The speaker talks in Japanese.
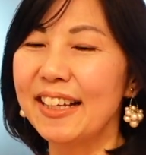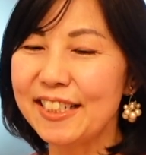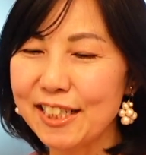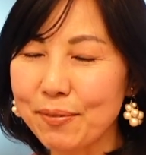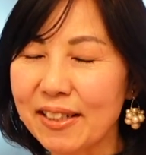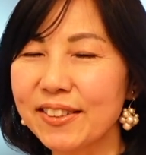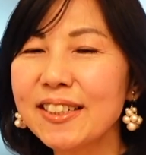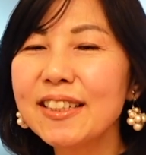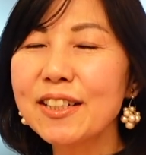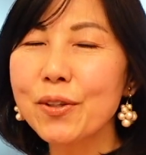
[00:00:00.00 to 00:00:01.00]
一番好
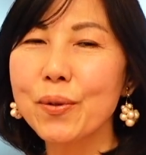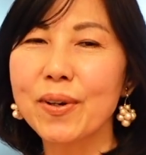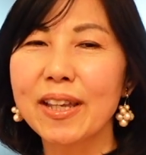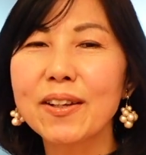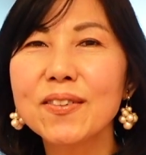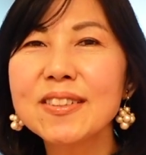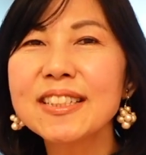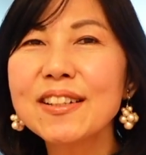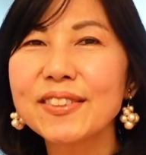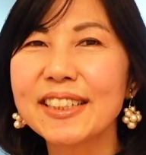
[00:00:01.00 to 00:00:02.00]
きな人とは結婚し
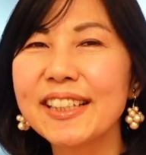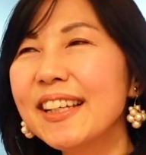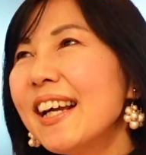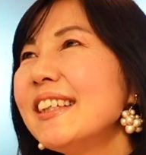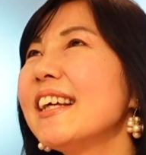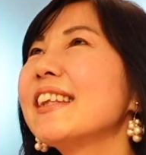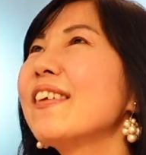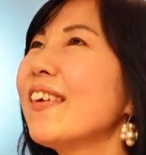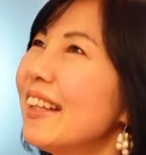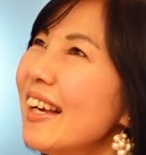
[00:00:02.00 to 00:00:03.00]
なくて正解だった
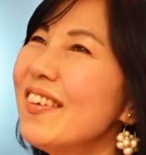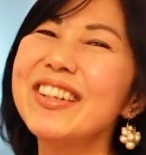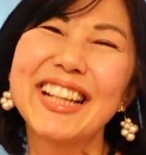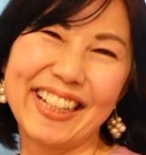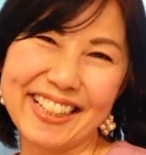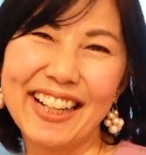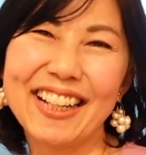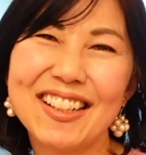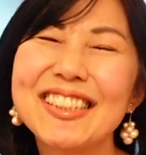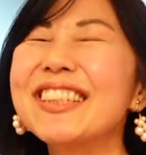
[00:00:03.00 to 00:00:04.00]
のかなみたいな
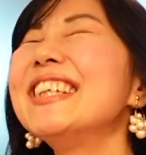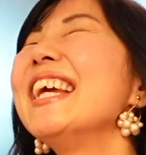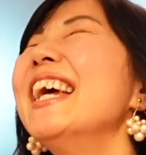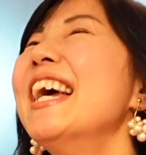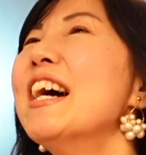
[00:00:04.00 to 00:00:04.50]
別に、